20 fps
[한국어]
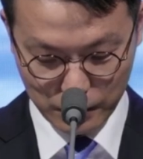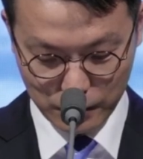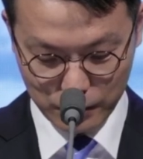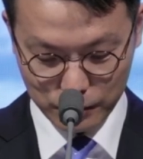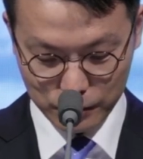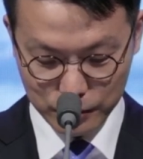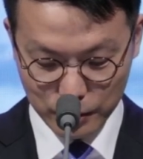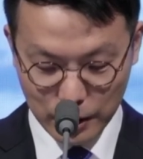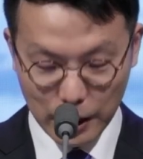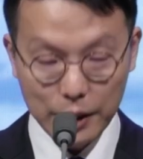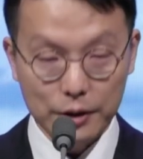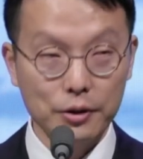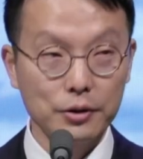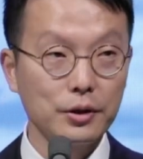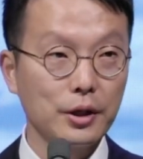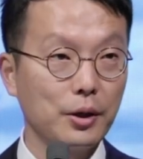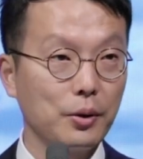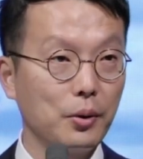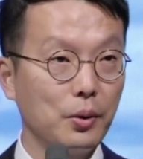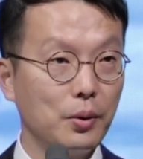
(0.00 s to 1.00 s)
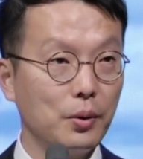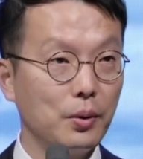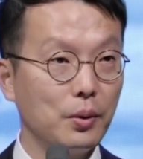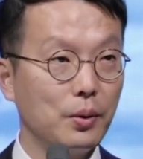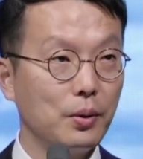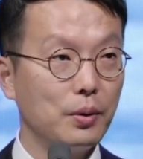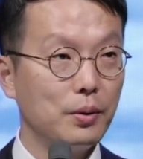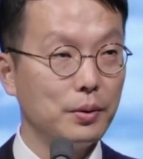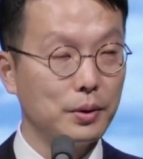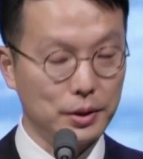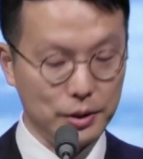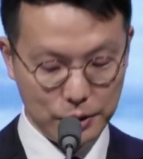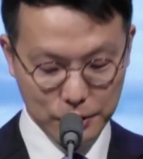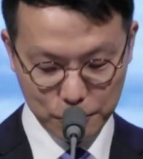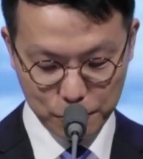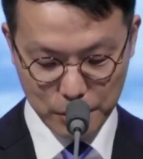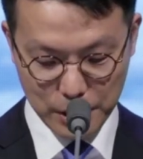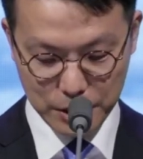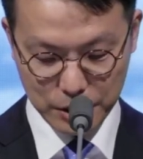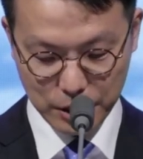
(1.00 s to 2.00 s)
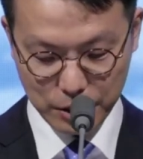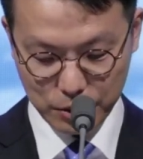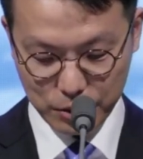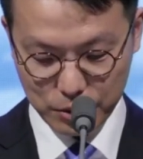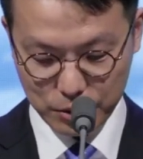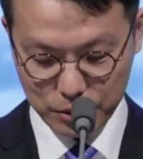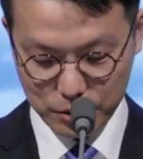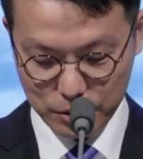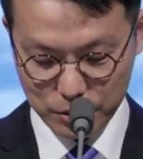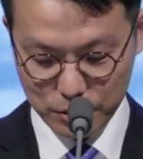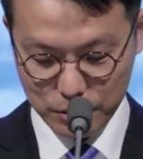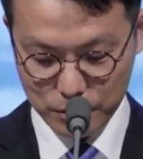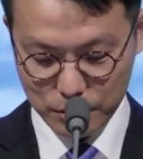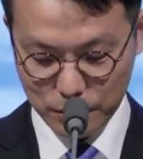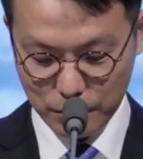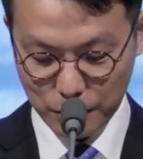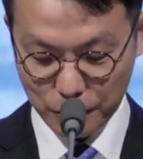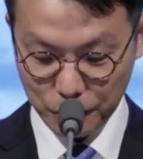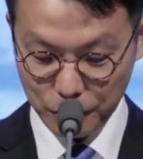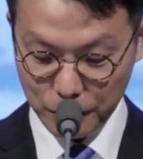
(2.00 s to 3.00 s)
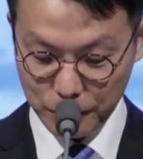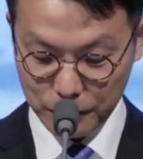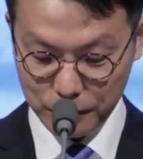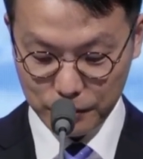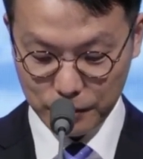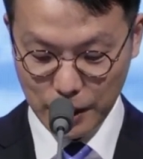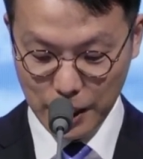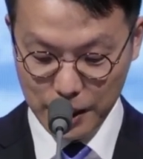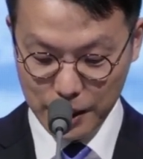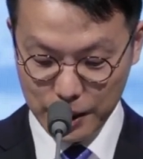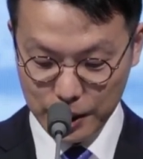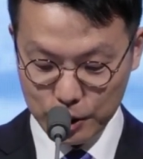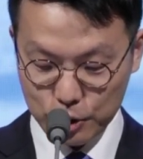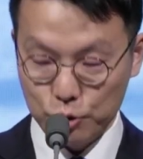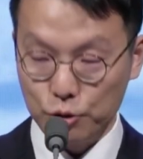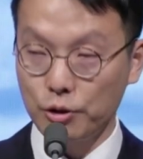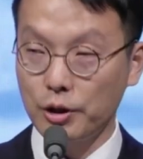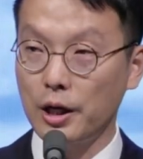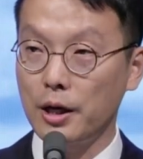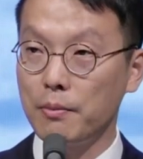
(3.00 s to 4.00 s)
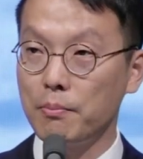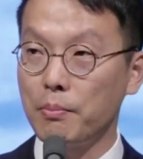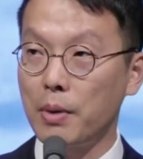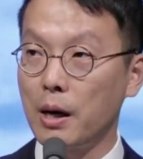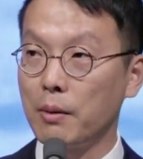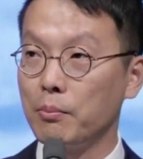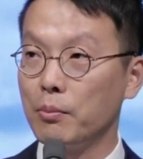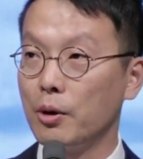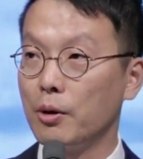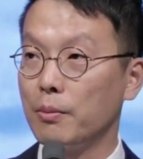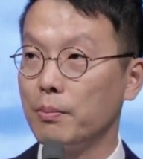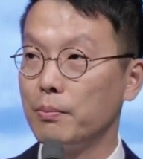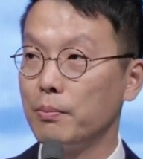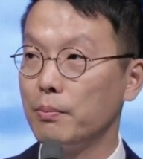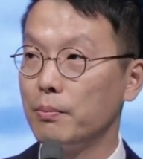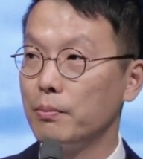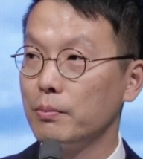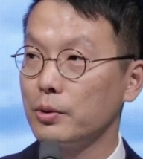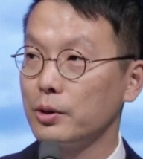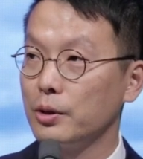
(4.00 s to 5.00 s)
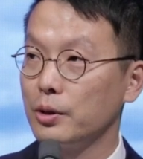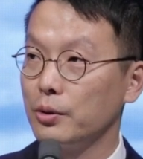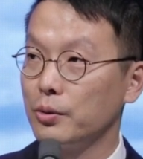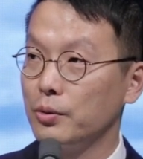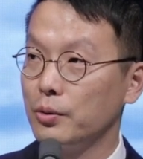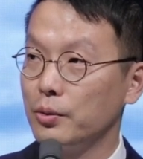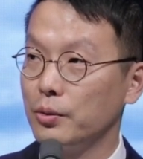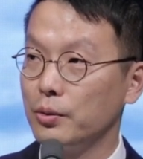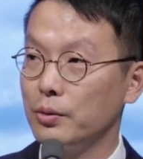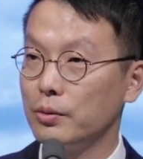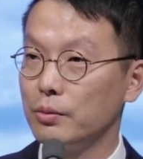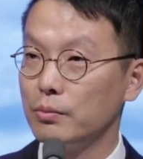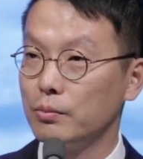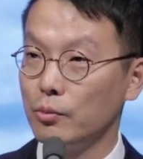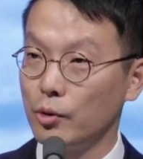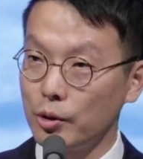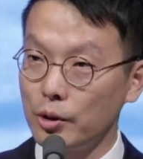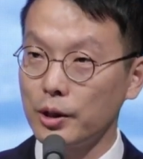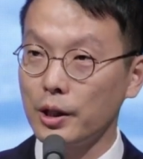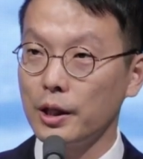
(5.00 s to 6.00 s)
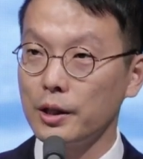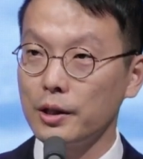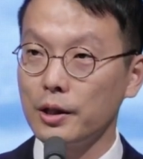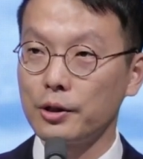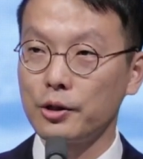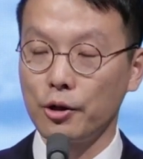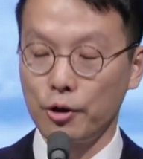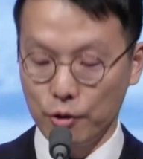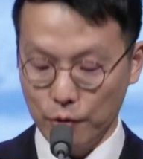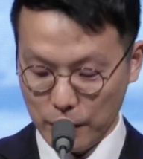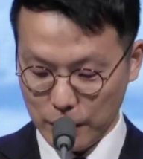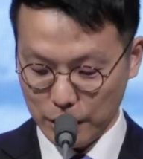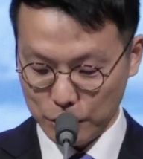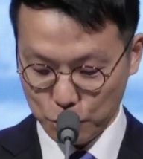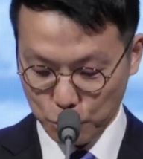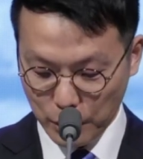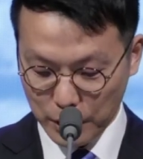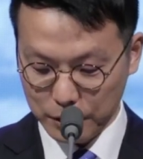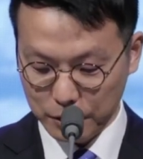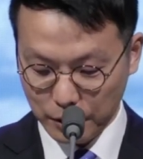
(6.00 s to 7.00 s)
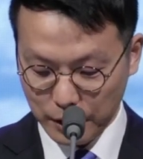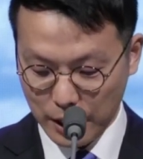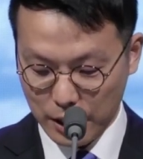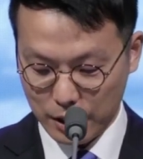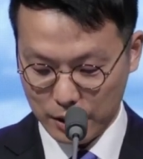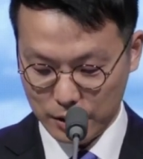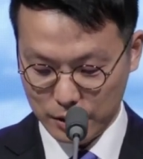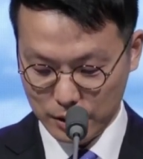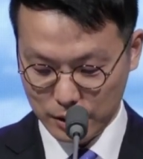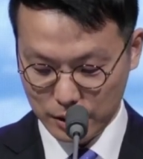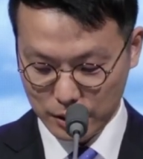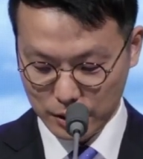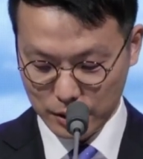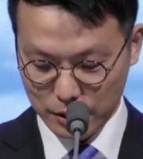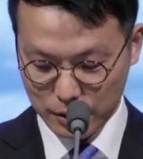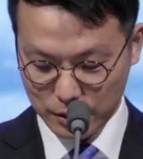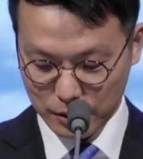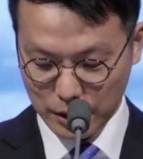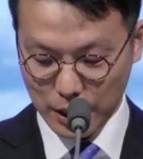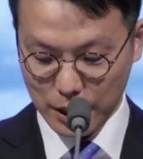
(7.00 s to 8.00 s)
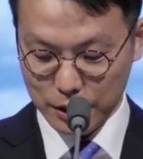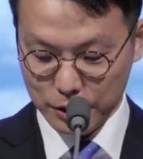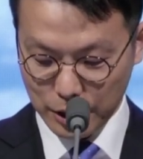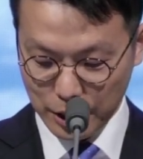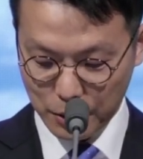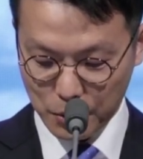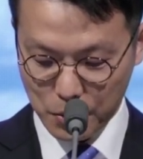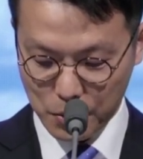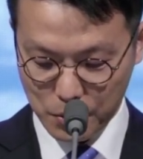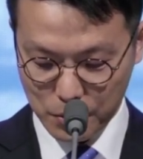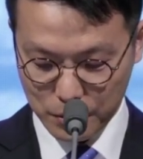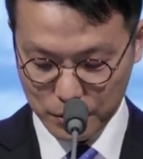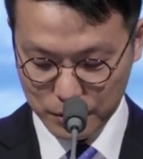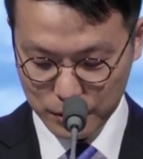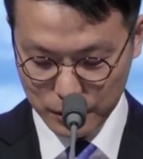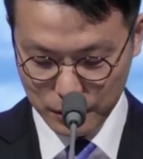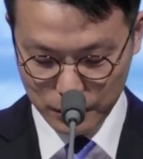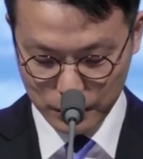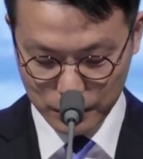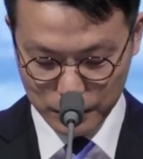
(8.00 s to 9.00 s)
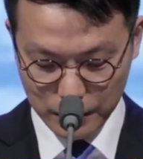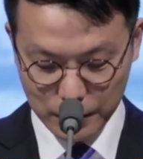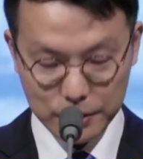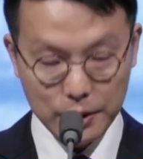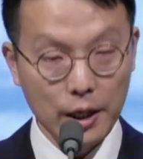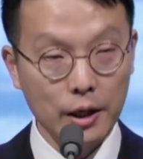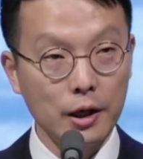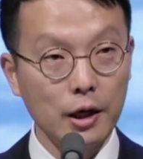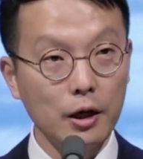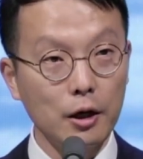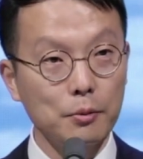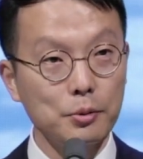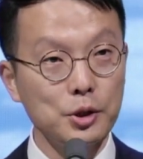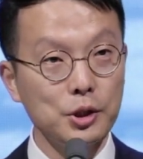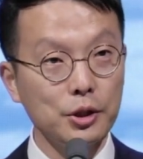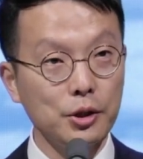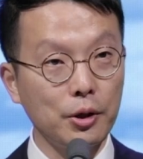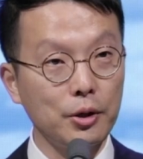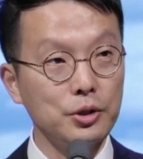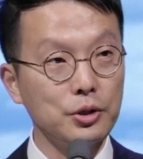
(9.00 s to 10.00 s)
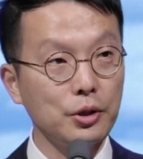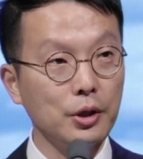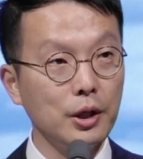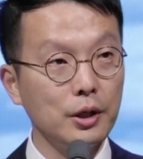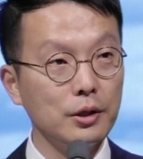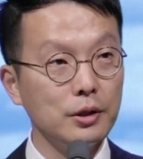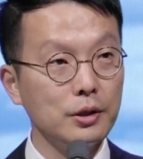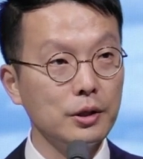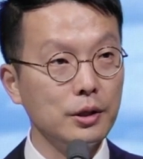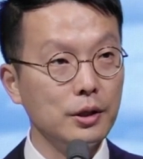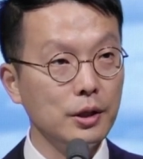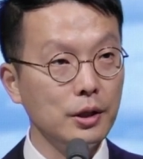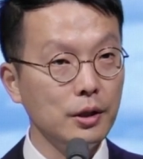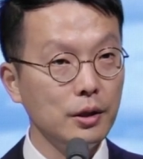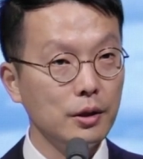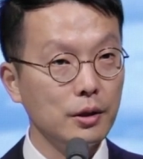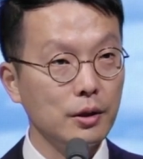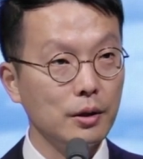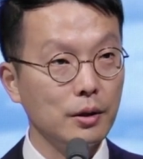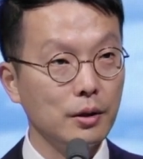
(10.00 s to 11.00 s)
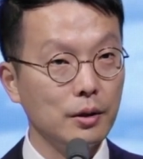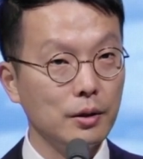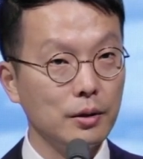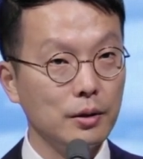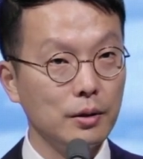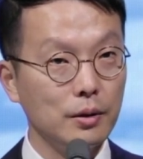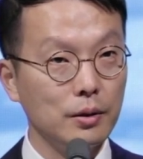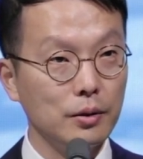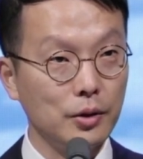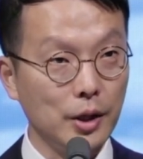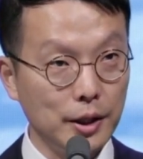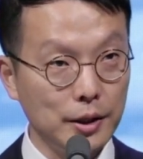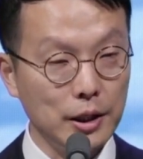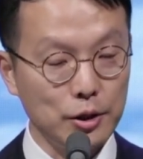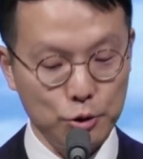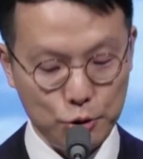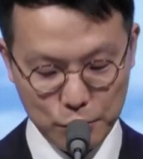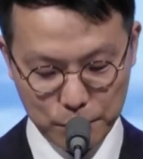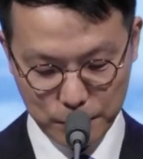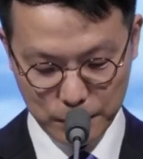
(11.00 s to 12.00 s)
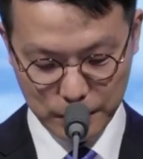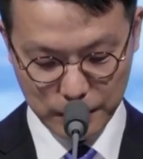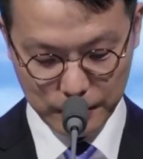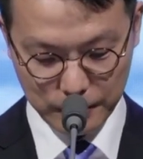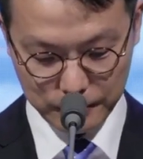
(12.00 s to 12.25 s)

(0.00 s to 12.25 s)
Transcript: 늘 하던 대로, 습관대로, 어떤 나의 익숙한 방법, 그리고 뭐 이렇게 하니까 결과가 좋았더라 라는 대로 그냥 생각 없이 결정하는 일이 대다수입니다.